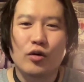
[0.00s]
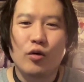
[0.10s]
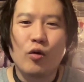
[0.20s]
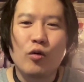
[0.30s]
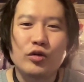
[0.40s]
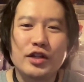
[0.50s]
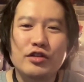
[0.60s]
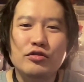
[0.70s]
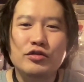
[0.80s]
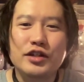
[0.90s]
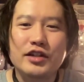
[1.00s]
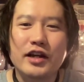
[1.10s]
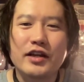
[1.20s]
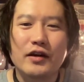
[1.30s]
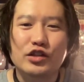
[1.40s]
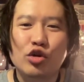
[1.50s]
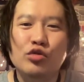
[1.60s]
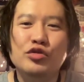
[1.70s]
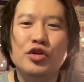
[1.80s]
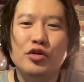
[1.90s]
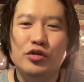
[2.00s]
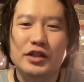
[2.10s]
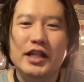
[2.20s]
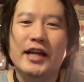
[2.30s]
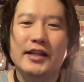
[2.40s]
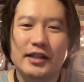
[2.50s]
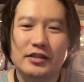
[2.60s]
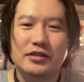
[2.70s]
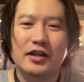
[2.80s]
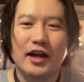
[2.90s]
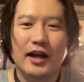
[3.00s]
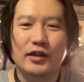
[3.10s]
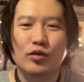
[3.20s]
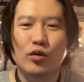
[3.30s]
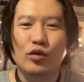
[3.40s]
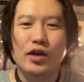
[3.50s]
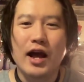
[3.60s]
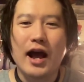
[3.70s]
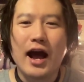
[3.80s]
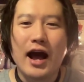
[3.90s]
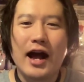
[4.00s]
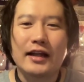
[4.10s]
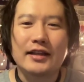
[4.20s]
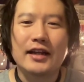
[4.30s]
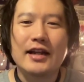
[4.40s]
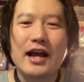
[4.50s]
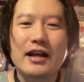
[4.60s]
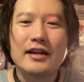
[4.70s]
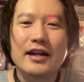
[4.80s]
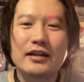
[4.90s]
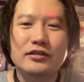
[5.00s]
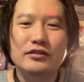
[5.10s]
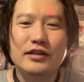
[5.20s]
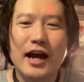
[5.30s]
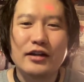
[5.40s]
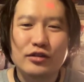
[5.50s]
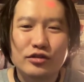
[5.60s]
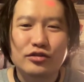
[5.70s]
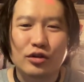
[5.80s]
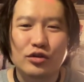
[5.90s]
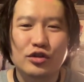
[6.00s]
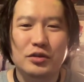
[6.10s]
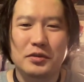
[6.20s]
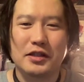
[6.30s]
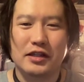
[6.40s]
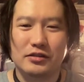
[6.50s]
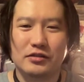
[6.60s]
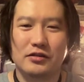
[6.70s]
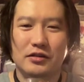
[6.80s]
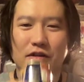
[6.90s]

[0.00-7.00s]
ここで言うリタイアは職業のリタイアです。あの、働なくなるという意味です。